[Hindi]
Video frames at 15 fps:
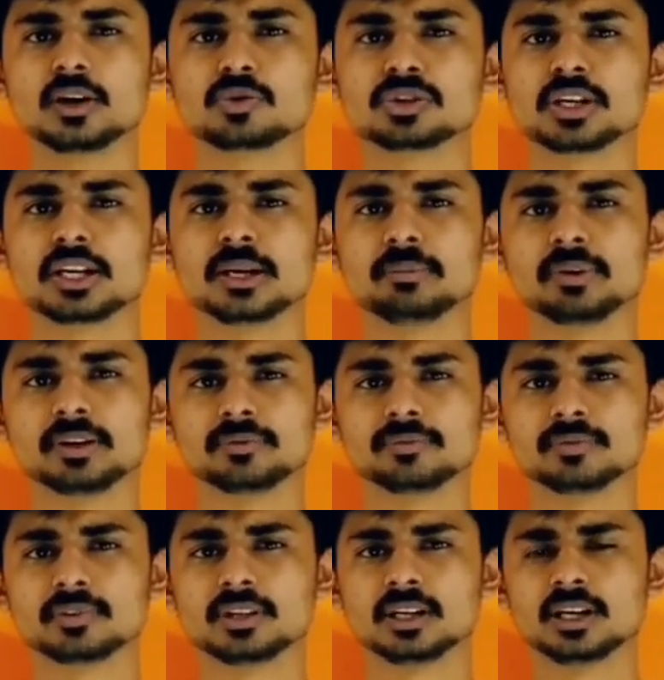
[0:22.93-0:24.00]
नवसेरी में
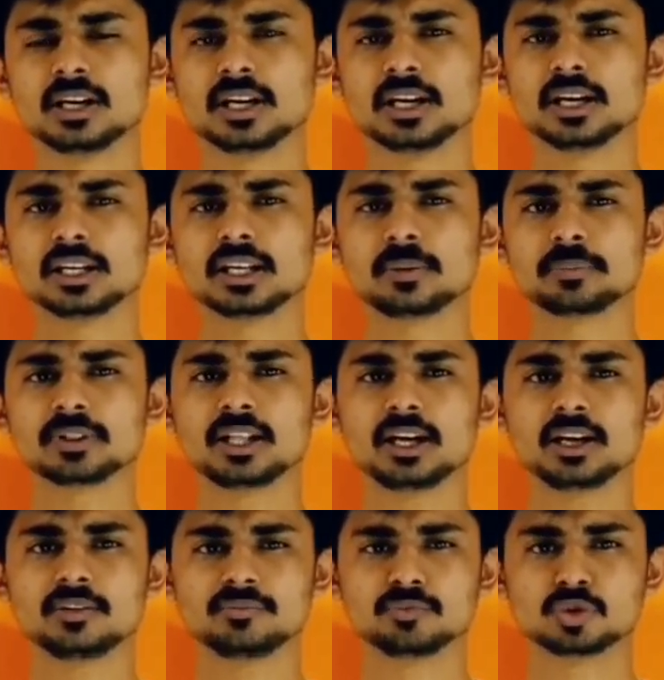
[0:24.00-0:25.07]
इनके
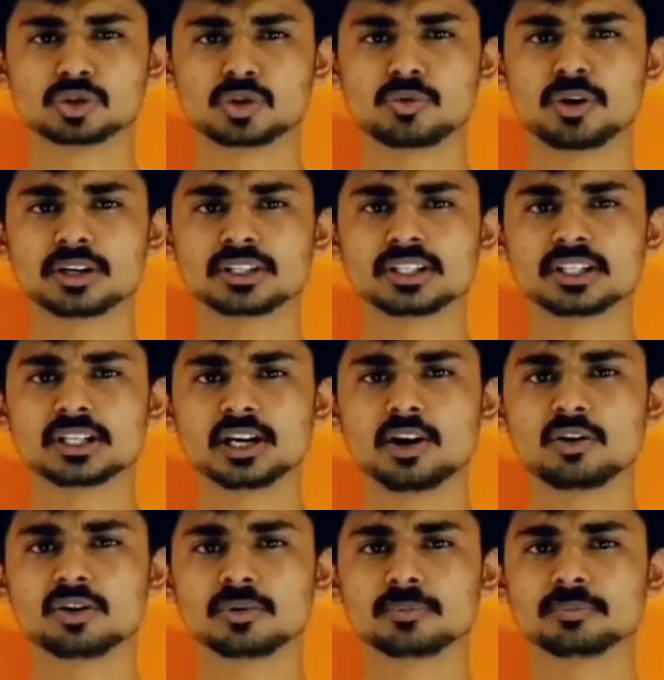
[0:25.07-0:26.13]
पिता नसरुवान जी
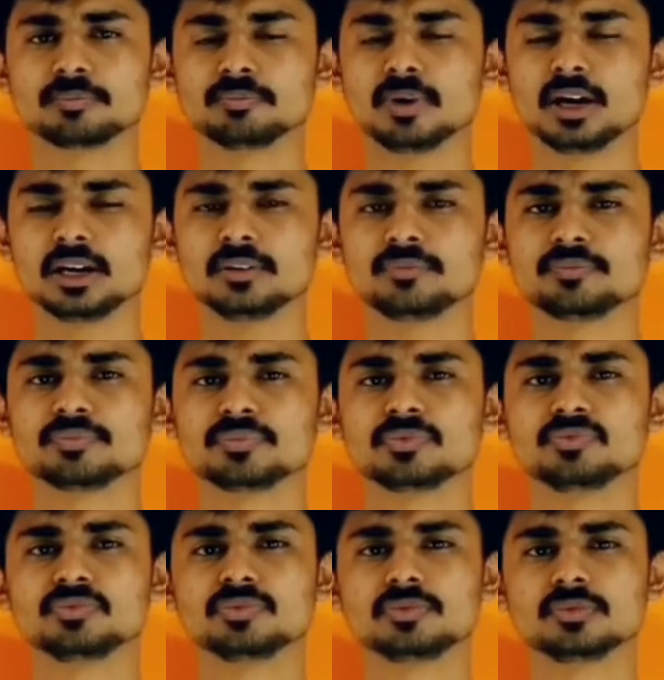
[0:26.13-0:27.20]
और माँ
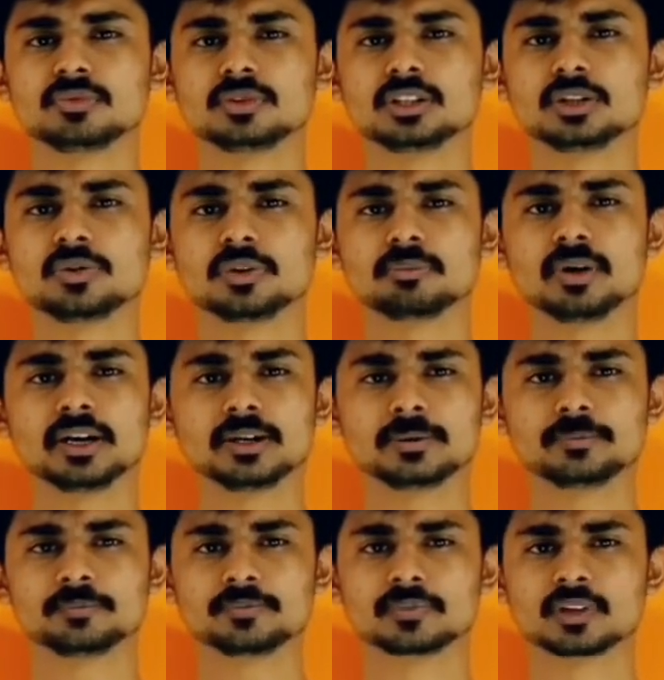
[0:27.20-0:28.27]
जीवन भाई
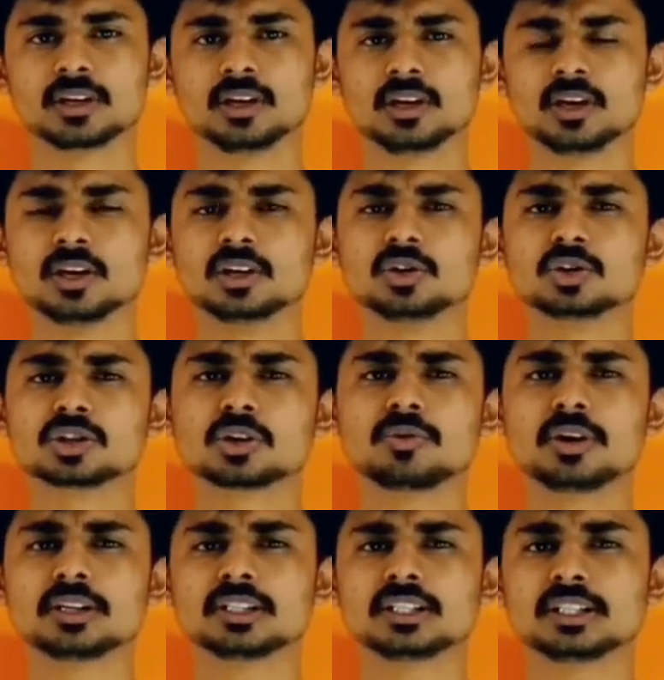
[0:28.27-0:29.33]

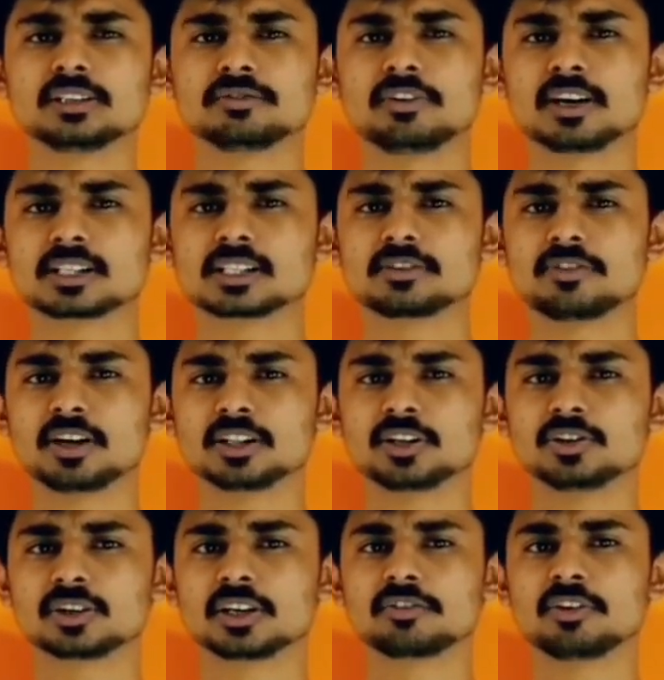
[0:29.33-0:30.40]
नुसरवान जी फारसी
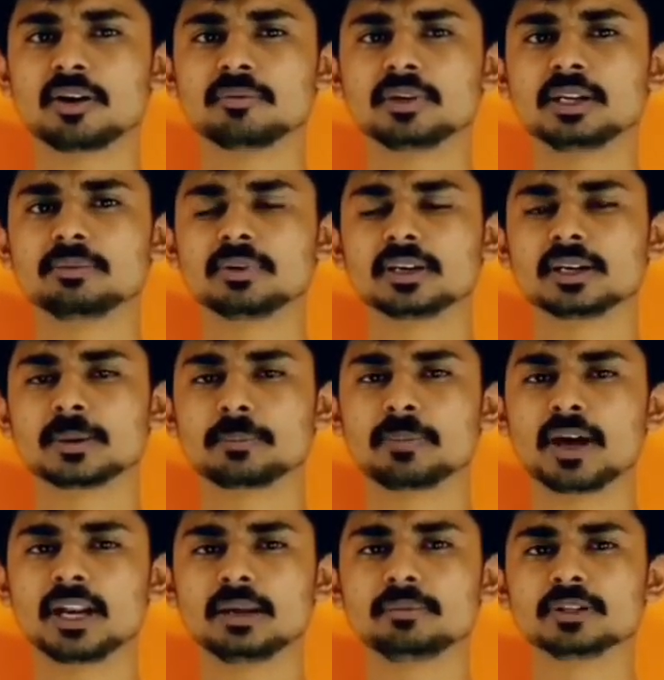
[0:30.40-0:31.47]
फादरियों के फैमिली में
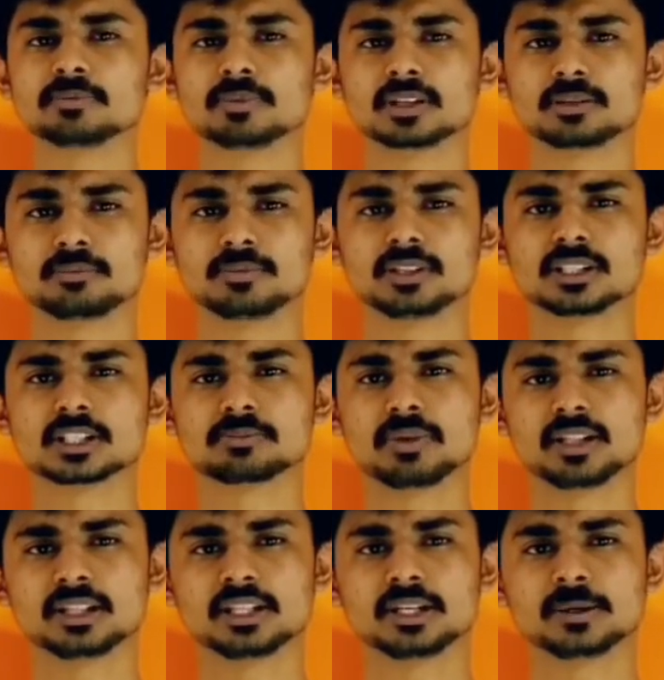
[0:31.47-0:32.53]
पहले
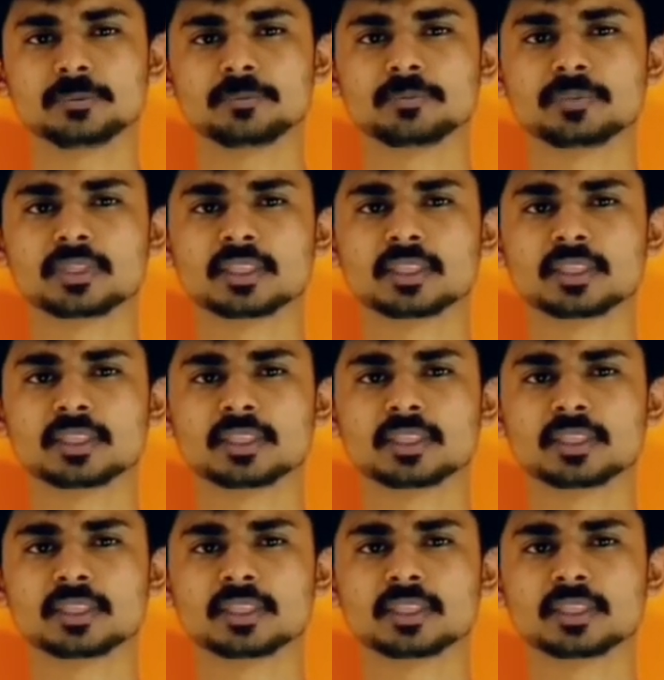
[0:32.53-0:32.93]
बिजनेसमैन थे